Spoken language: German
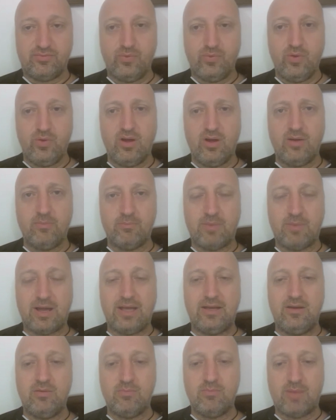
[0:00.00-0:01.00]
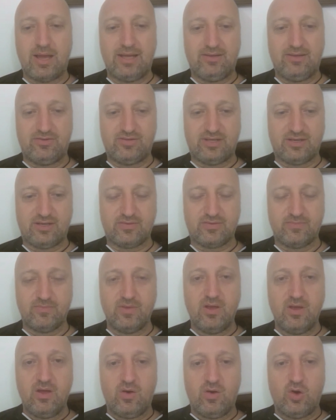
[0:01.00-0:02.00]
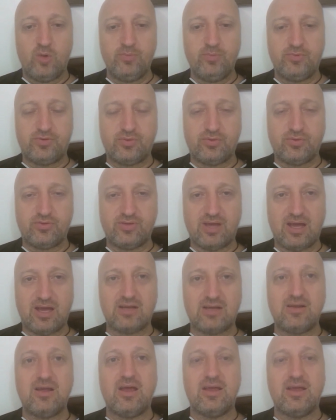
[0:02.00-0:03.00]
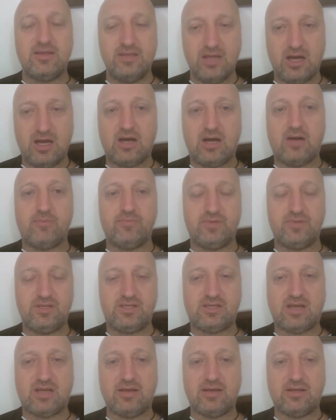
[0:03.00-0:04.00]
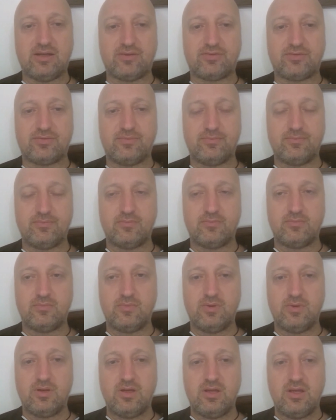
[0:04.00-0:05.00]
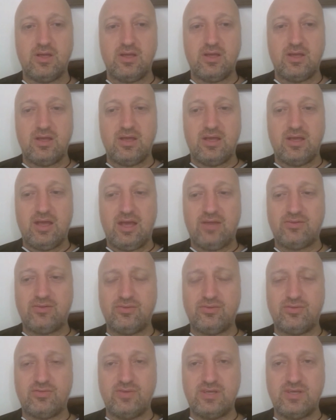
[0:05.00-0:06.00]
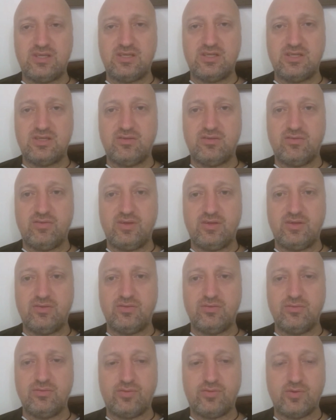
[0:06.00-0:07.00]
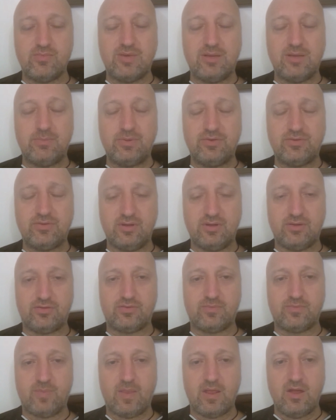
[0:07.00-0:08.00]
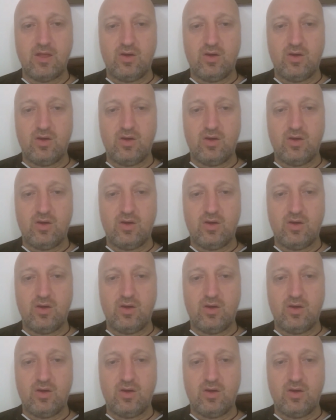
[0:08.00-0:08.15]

für mein Mindset, um zu sagen, ja, ich kann das. Es ist wichtig gewesen für mein Business,